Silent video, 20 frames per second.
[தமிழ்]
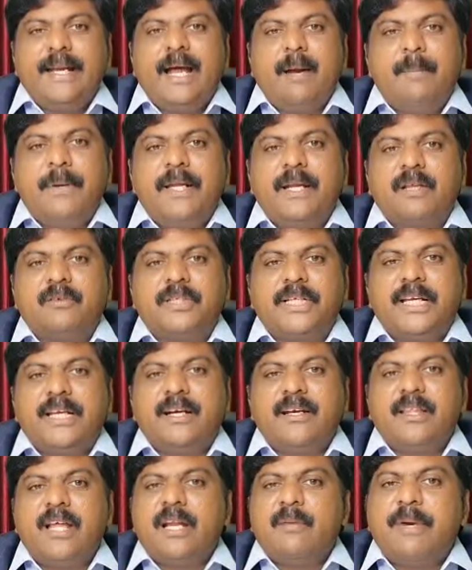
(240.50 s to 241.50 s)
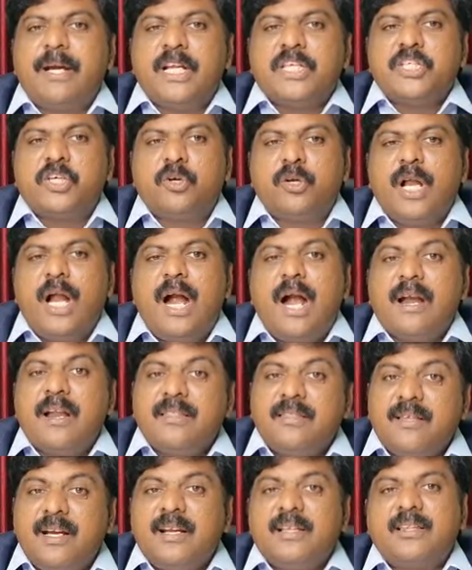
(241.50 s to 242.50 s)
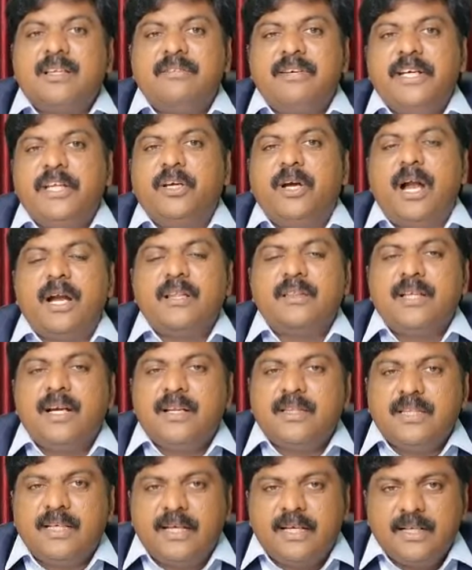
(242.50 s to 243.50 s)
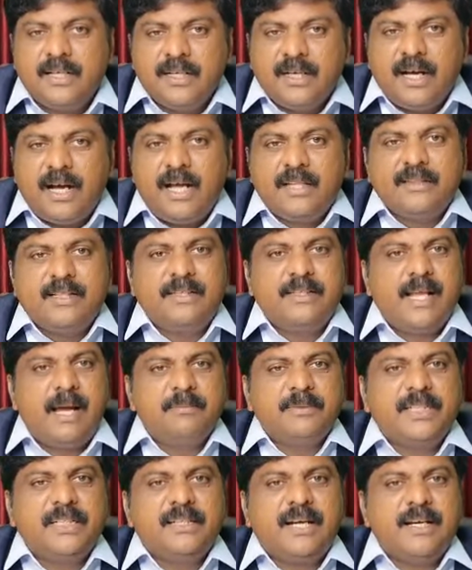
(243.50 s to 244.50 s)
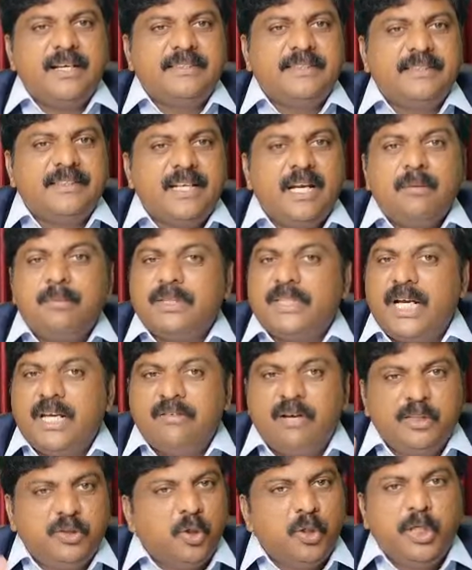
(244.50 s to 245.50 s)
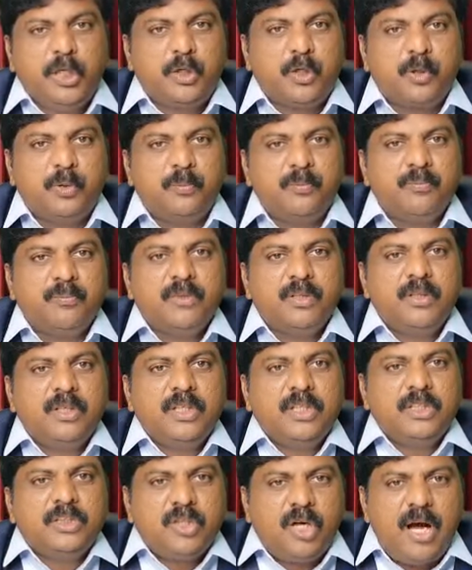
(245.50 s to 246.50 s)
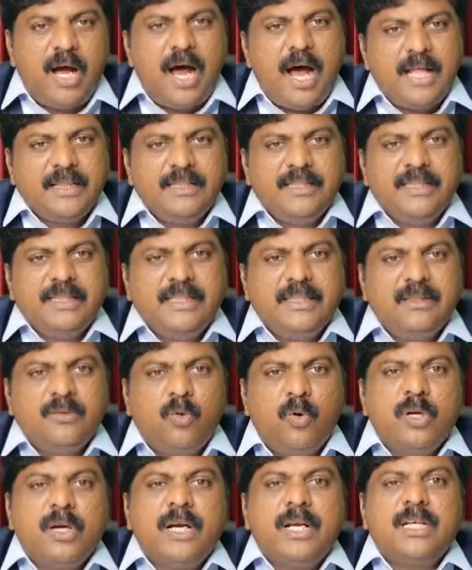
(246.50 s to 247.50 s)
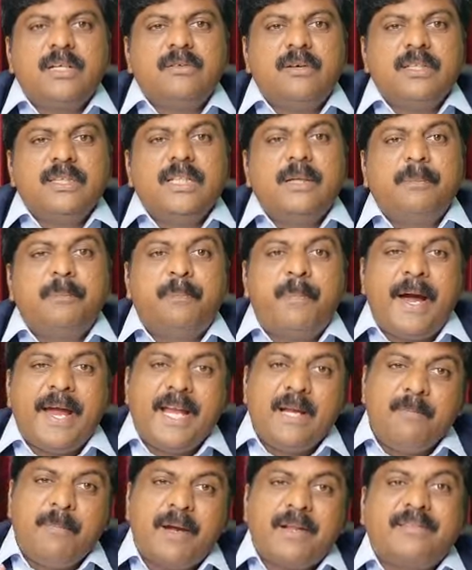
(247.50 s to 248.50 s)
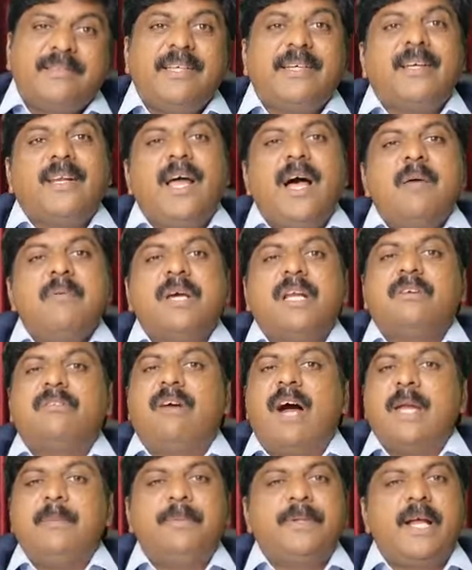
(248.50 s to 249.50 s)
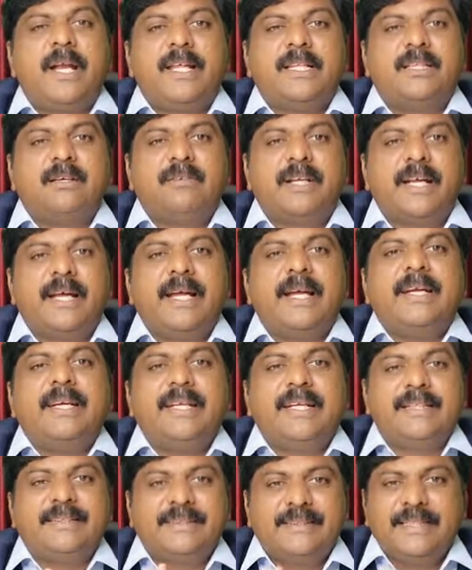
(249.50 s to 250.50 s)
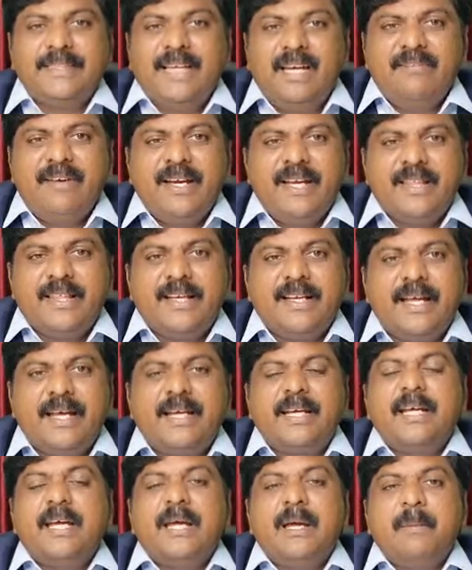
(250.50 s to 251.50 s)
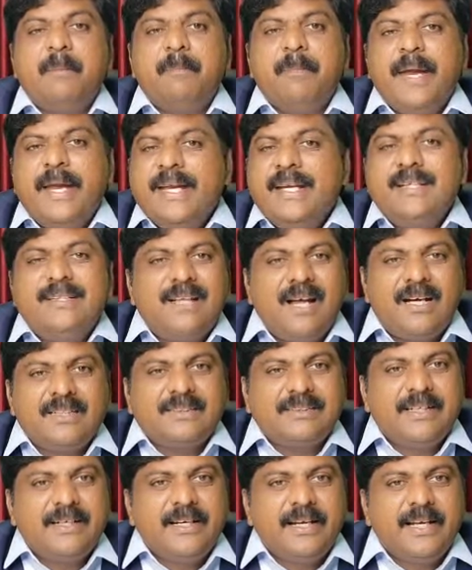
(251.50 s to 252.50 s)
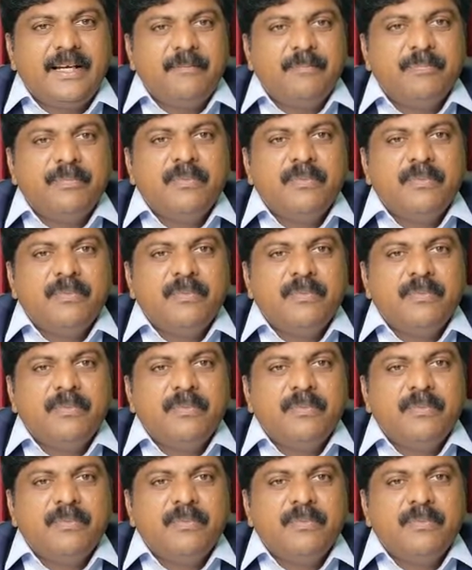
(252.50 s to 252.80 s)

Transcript: என்ன அப்படிங்கிற விஷயங்கள் தான் நம்ம என்ன செய்யணும்னா அடுத்தடுத்த வீடியோ அடுத்தடுத்த அந்த டேர்ம்ஸ் அண்ட் கண்டிஷன்ஸில் நம்ம தெளிவாக சொல்லியிருக்கிறோம் ஸோ அது உங்களுக்கு வந்து பயன்படுத்திக்கலாங்கிற வாய்ப்பு தானே தவிர நீங்கள் செய்ய வேண்டியது என்ன மெயின் டாஸ்க் என்ன